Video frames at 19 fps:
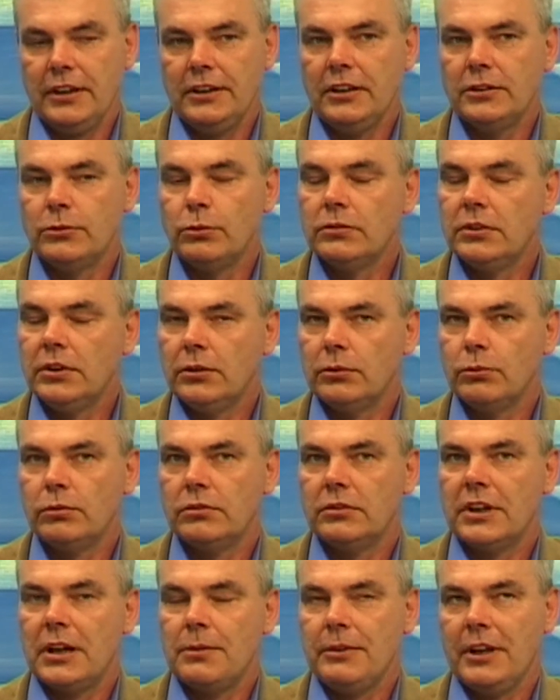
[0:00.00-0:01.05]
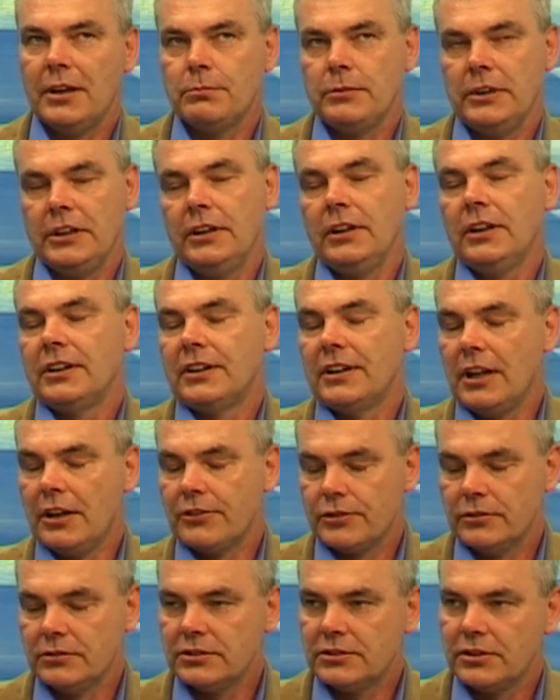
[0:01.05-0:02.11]
Niedługo uruchamiamy
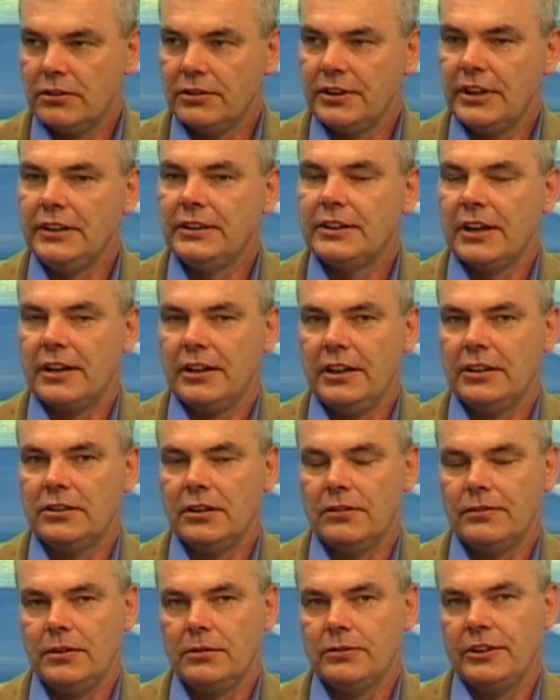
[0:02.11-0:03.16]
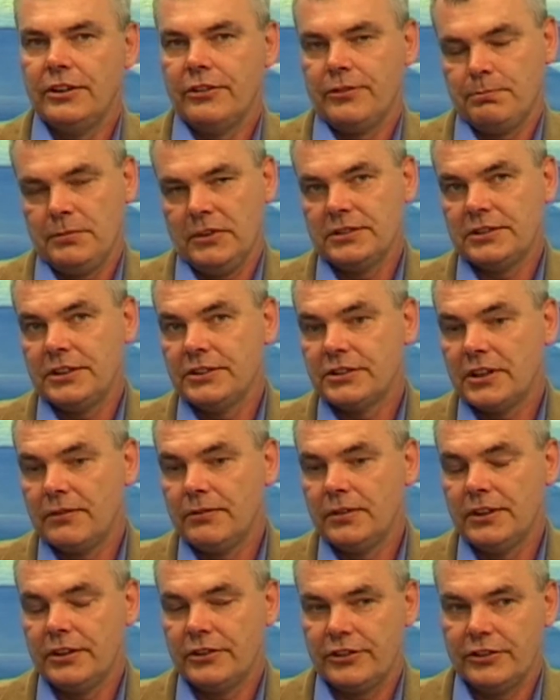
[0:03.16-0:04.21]
naszą stronę internetową, gdyż Polski
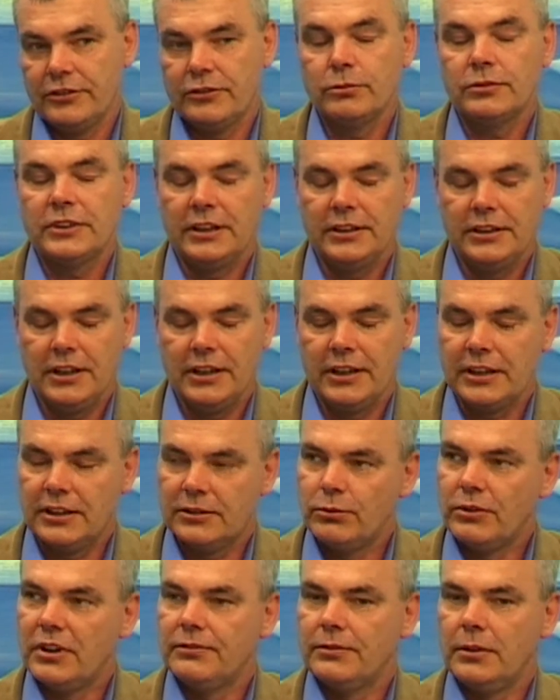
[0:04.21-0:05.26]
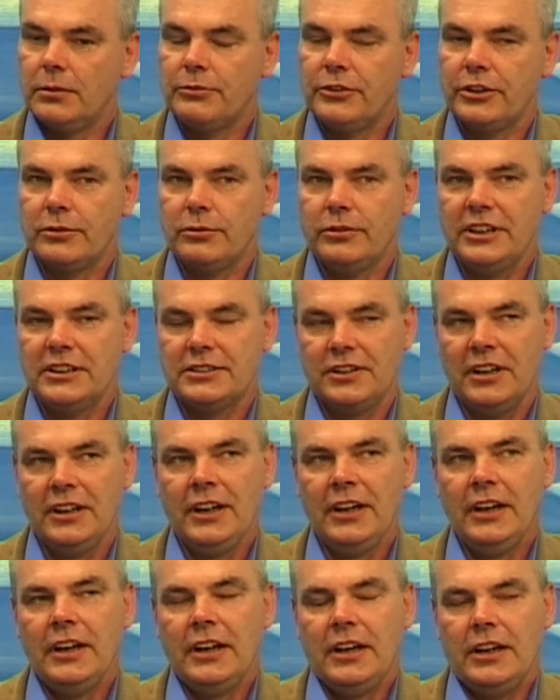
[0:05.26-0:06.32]
Czerwony Krzyż, tutaj delegatura w Wałbrzychu jest
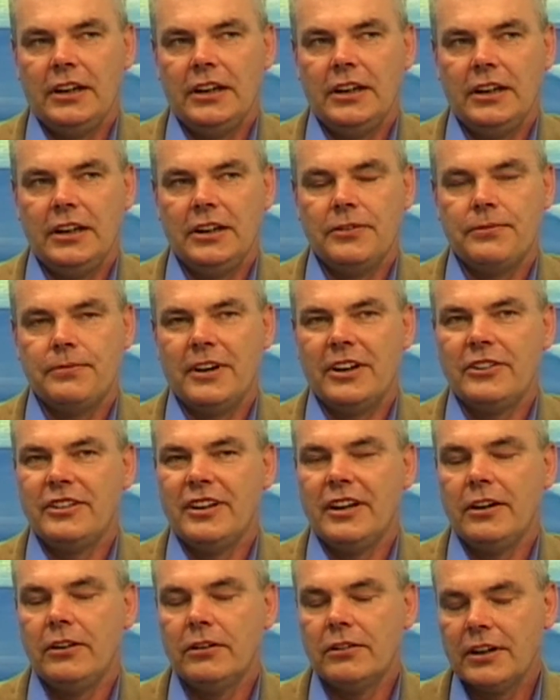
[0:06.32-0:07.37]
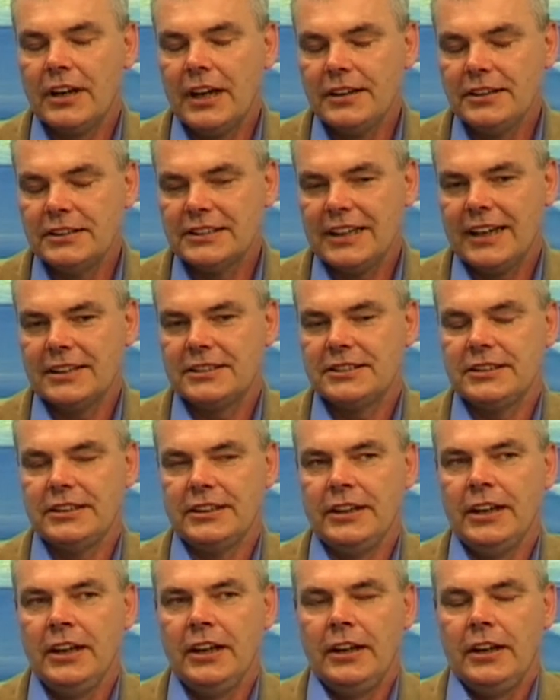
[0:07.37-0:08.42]
e, w fazie
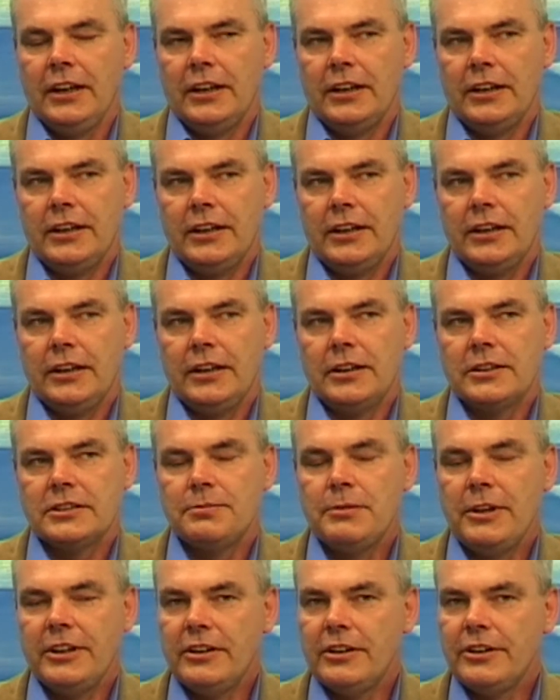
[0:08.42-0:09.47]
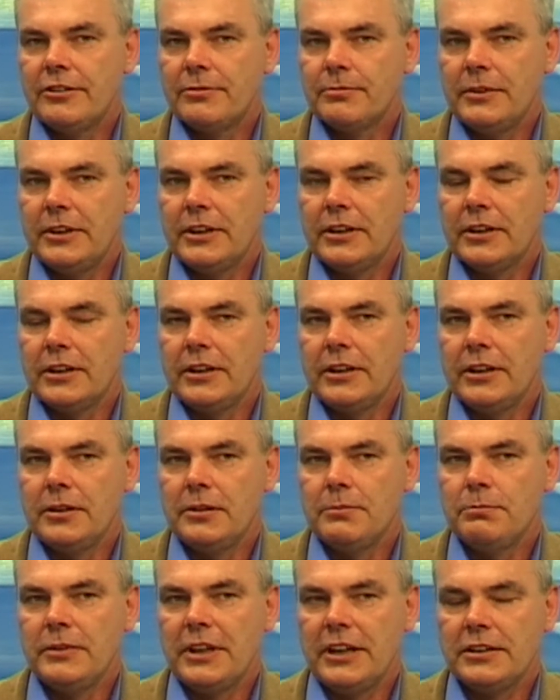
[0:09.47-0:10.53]
reorganizacji. Zmieniliśmy
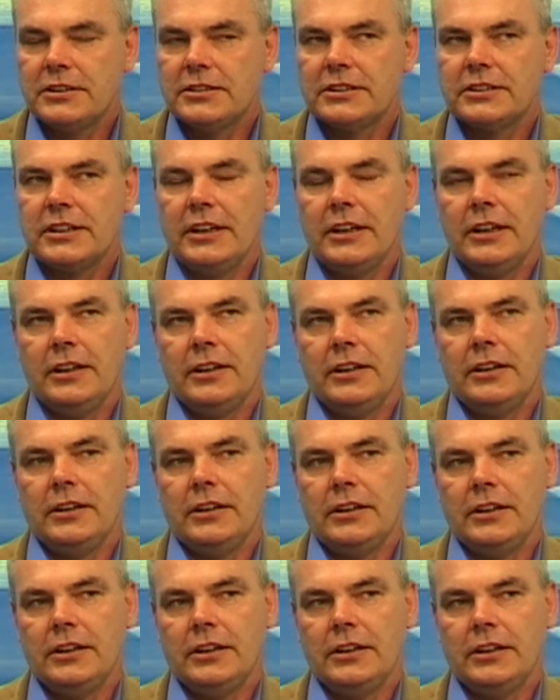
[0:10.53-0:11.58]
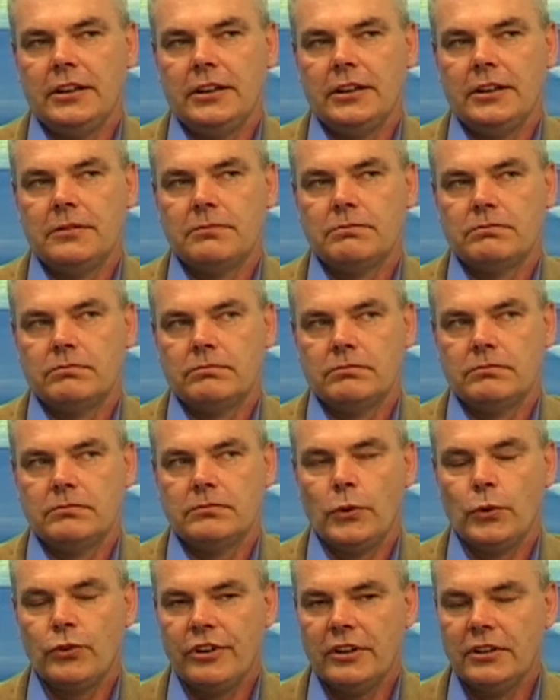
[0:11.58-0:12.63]
miejsce
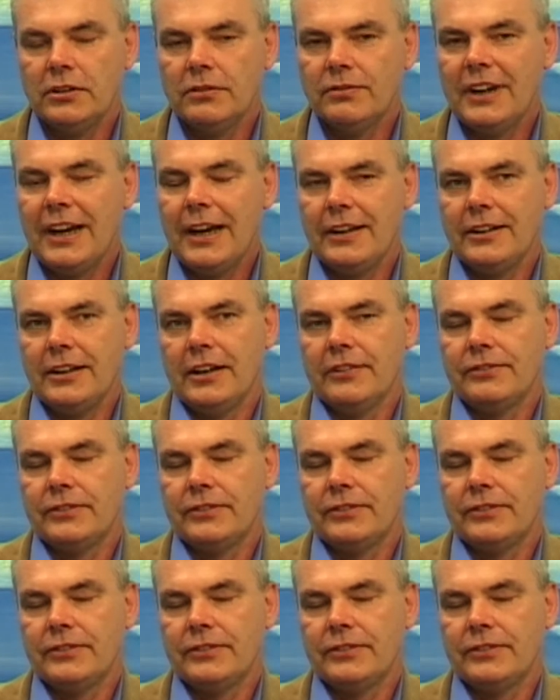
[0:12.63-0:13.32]
urzędowania.